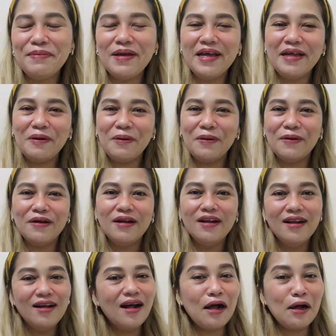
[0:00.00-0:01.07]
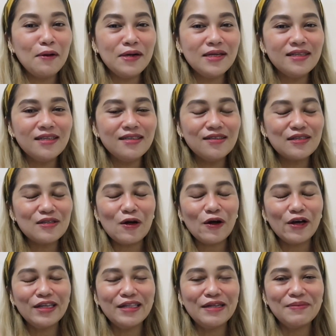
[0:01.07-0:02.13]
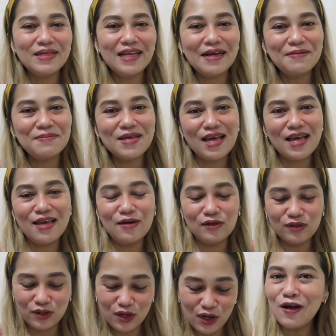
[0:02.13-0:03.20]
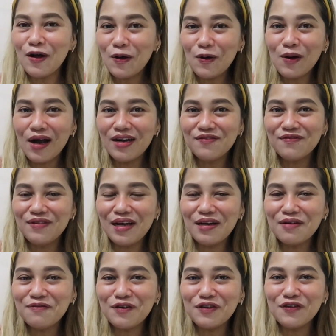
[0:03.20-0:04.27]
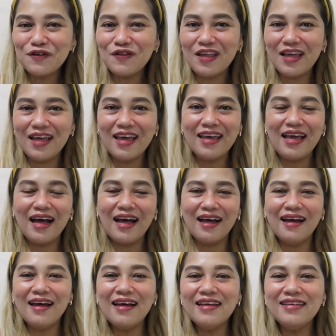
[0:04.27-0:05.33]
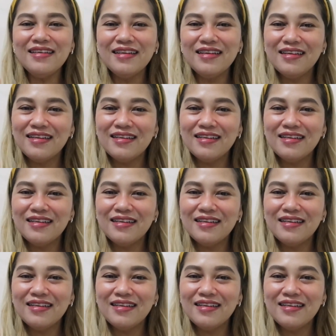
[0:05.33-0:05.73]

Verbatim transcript: Pero, awa ng Diyos, okay naman na kami ngayon. So, our vlog for today ay